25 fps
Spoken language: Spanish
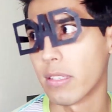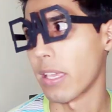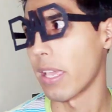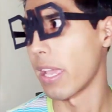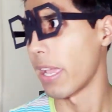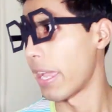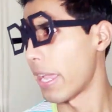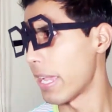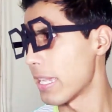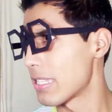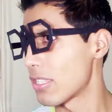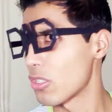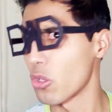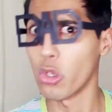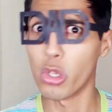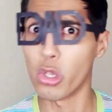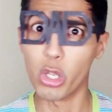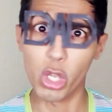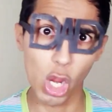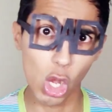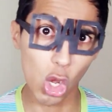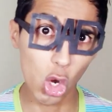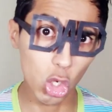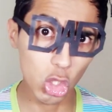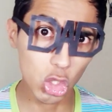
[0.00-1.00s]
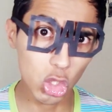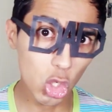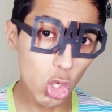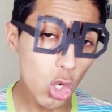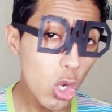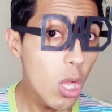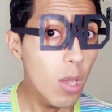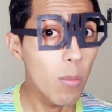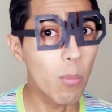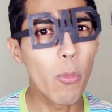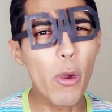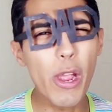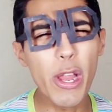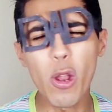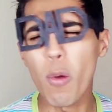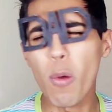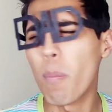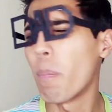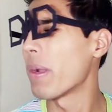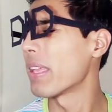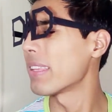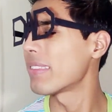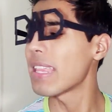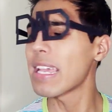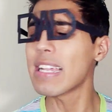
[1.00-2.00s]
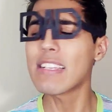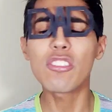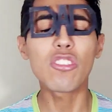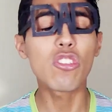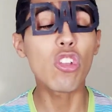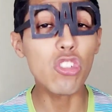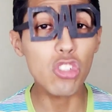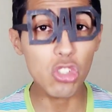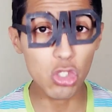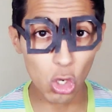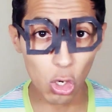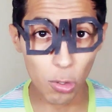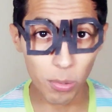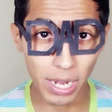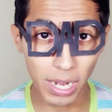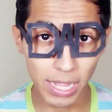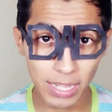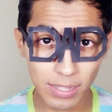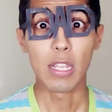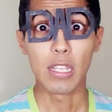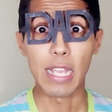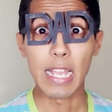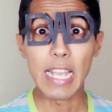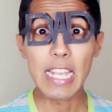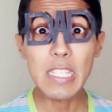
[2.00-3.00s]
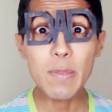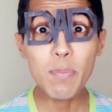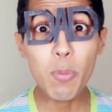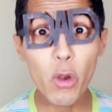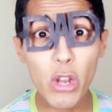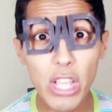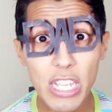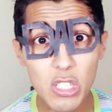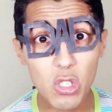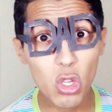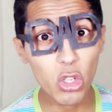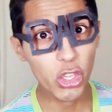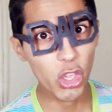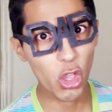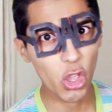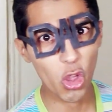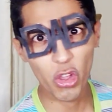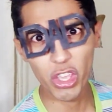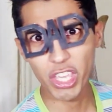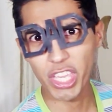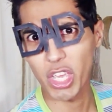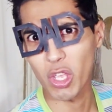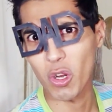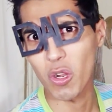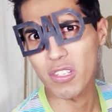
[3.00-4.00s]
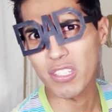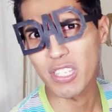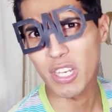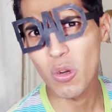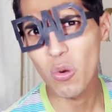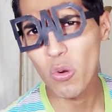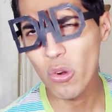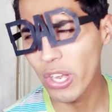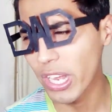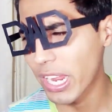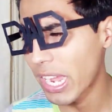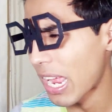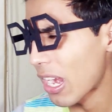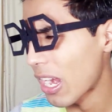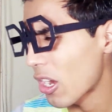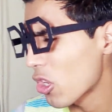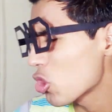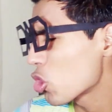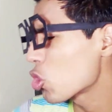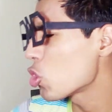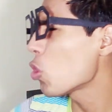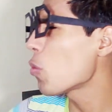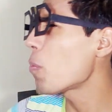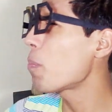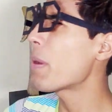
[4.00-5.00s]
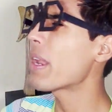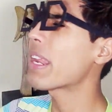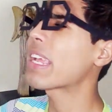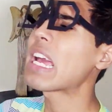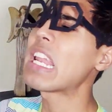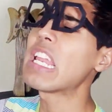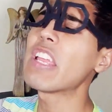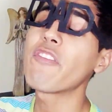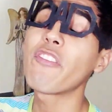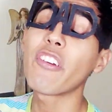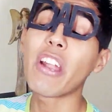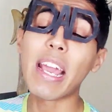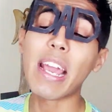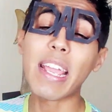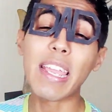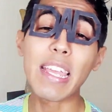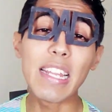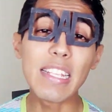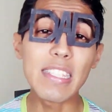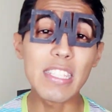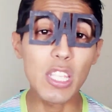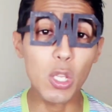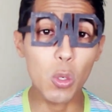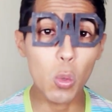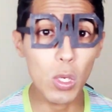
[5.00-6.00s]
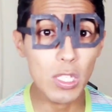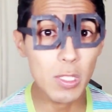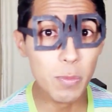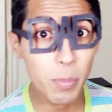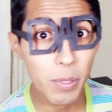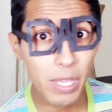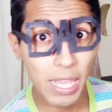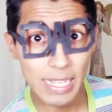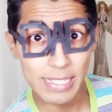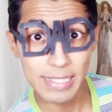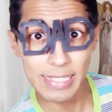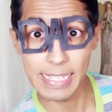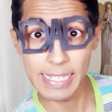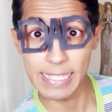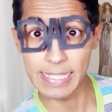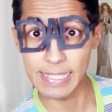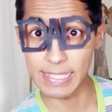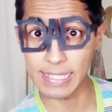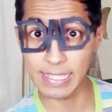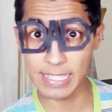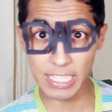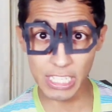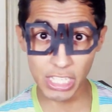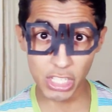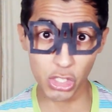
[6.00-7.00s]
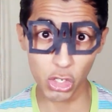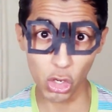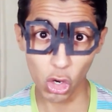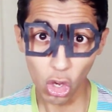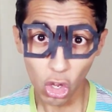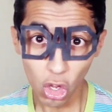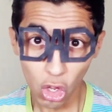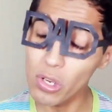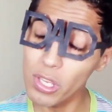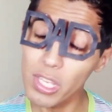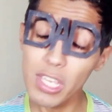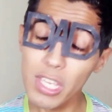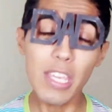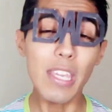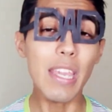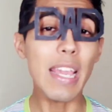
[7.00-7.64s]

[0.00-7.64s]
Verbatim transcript: Que esto y que el otro, bueno, pretextos sobran. Es por eso que hoy quiero hacer un regalo súper califragilístico espía sencillo y